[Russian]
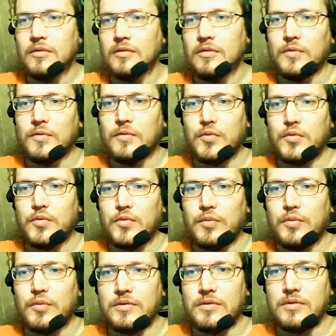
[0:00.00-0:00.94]
Ну вот, в
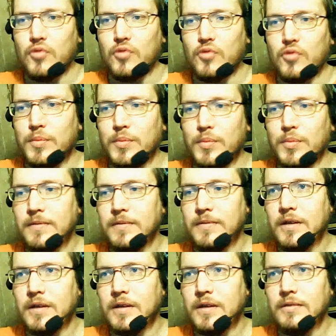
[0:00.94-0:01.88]
общем-то, скобки
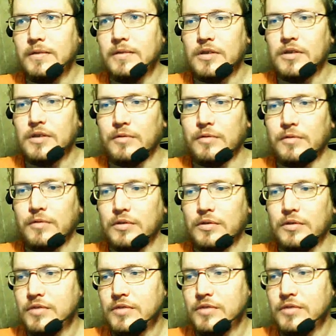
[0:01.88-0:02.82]
вкладываются, а
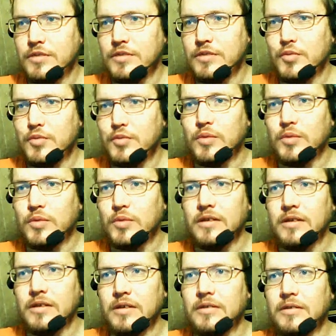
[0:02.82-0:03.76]
вот здесь почему
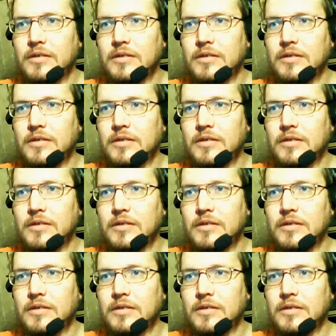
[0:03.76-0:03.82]
такая